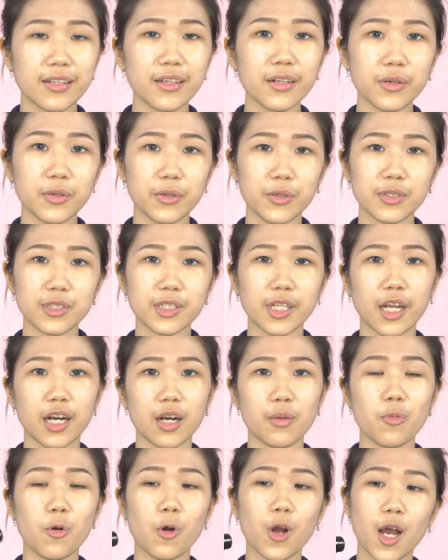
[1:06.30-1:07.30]
Terus
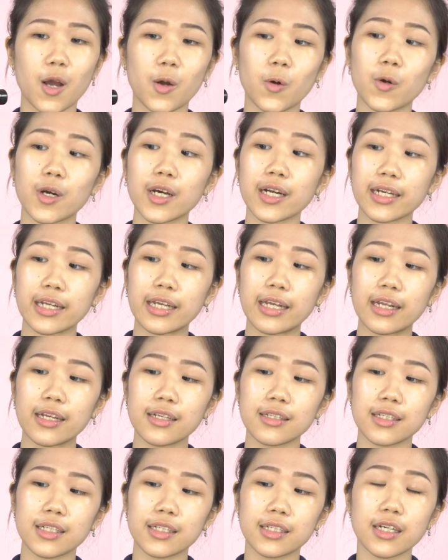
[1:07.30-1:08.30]
karena muka aku
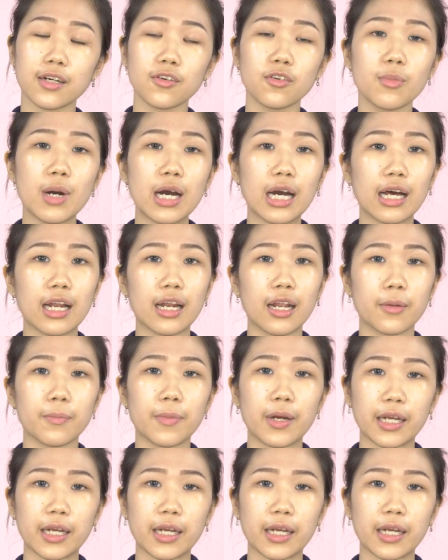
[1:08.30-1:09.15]
kering, jadi aku bakalan